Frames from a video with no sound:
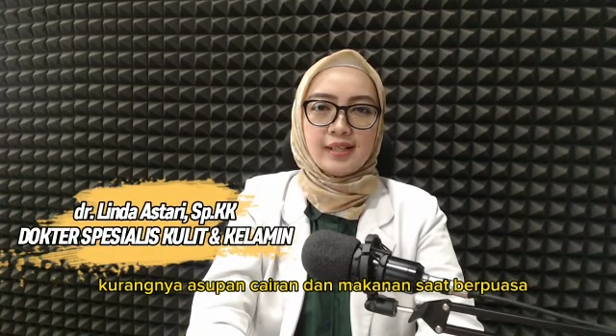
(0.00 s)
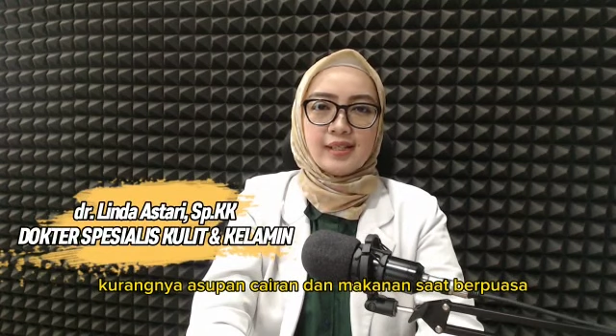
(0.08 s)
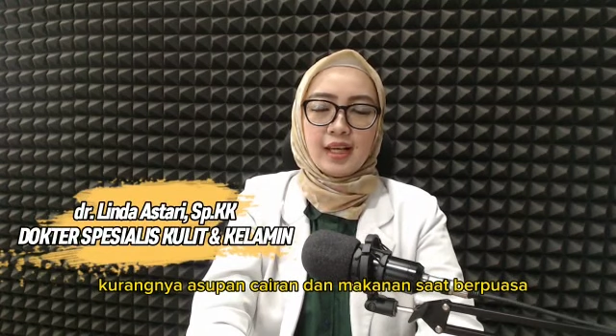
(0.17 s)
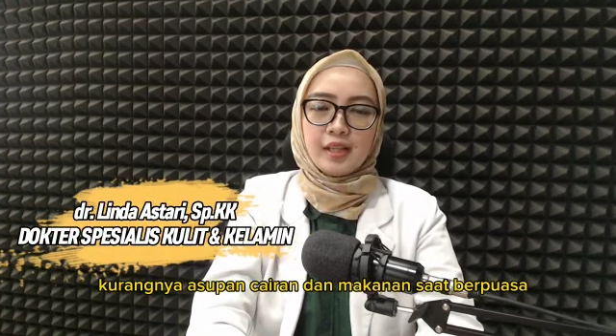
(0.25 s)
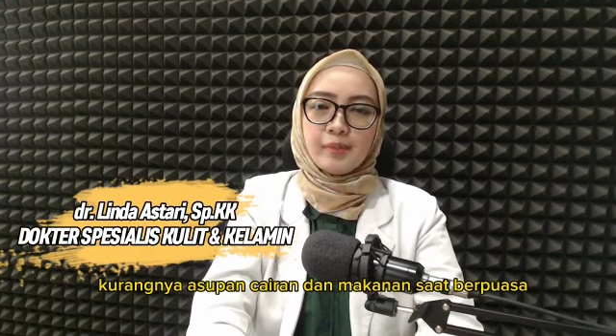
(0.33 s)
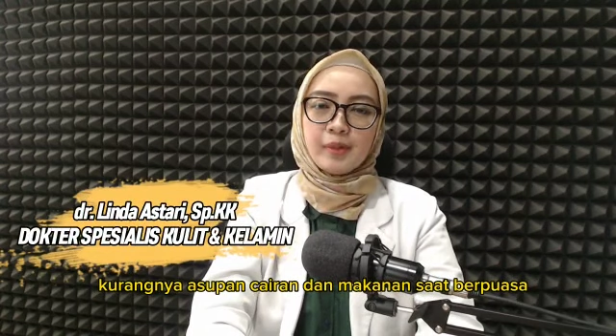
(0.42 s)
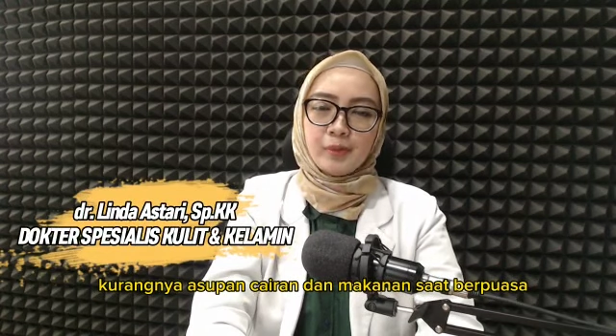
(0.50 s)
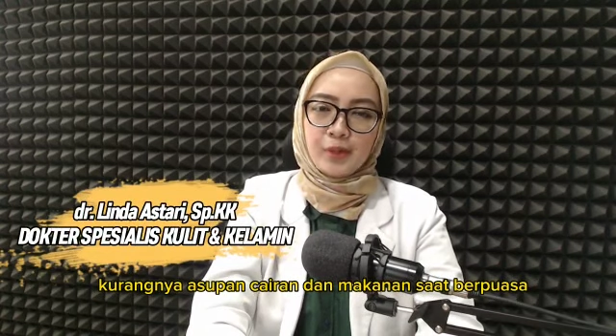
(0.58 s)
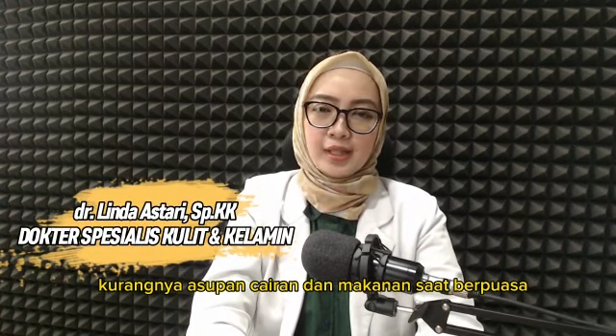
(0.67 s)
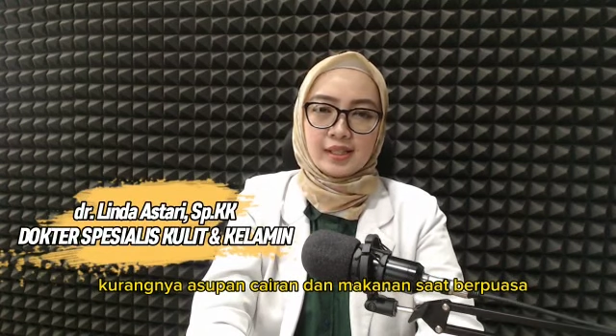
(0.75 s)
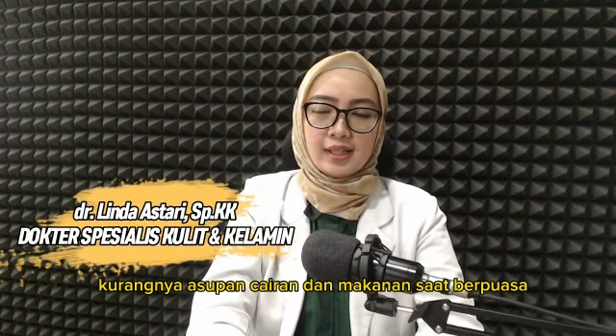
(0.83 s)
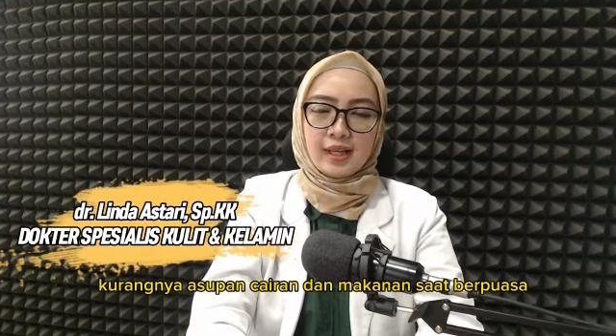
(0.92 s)
saat
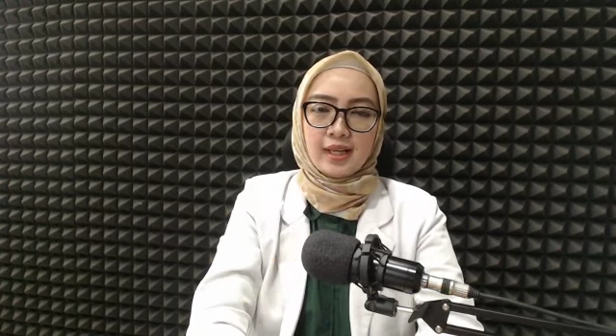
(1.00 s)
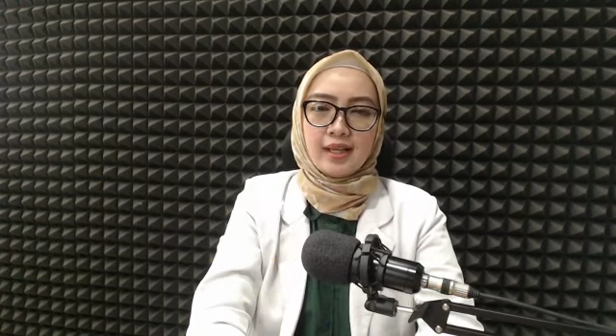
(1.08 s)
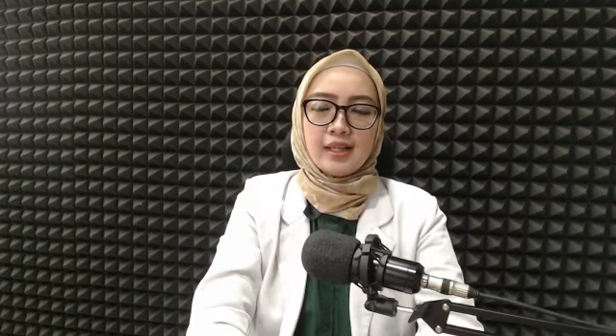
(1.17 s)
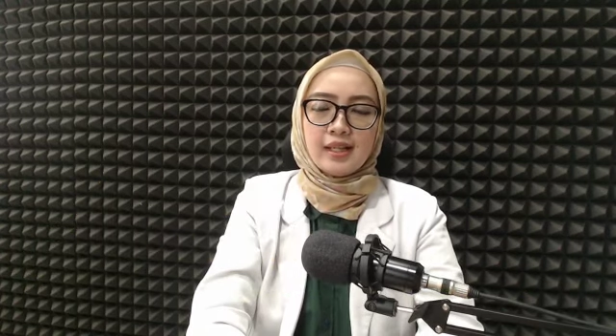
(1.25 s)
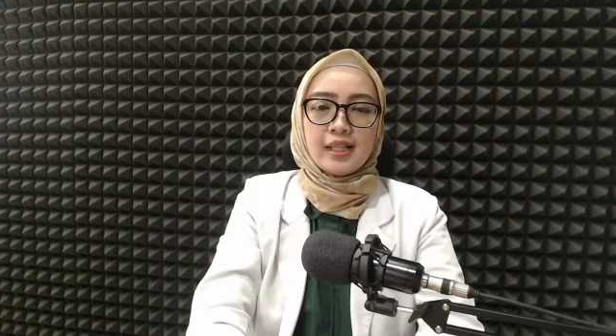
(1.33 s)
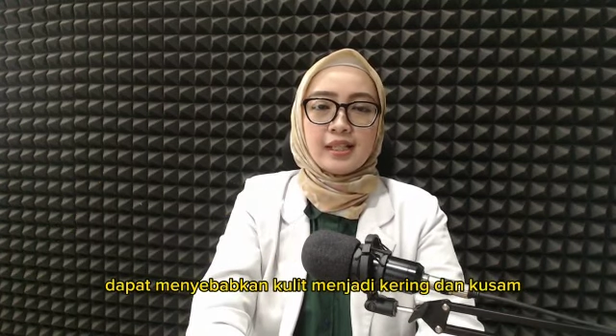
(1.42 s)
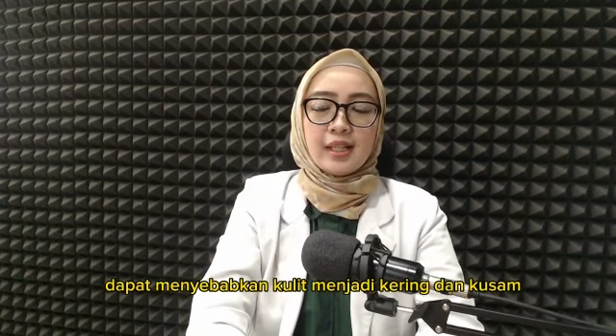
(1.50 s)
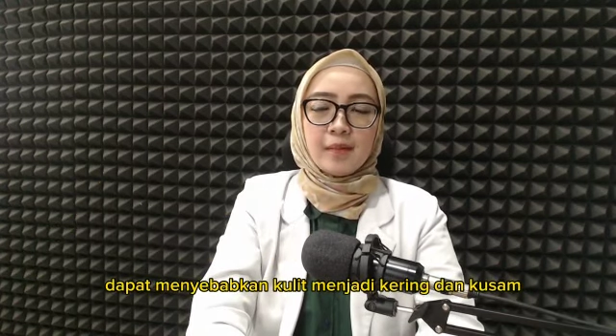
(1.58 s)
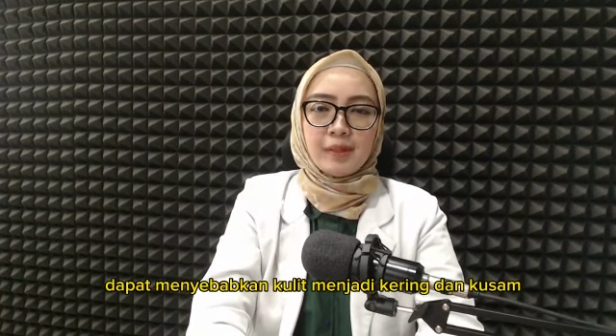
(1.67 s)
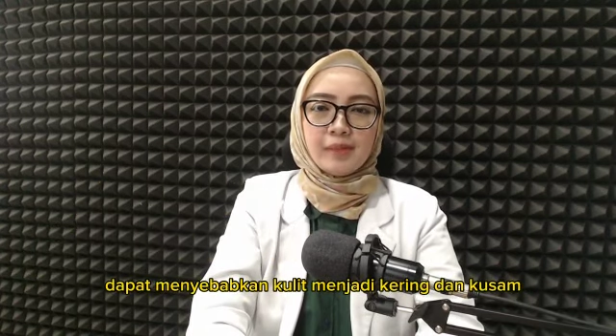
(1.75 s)
berpuasa dapat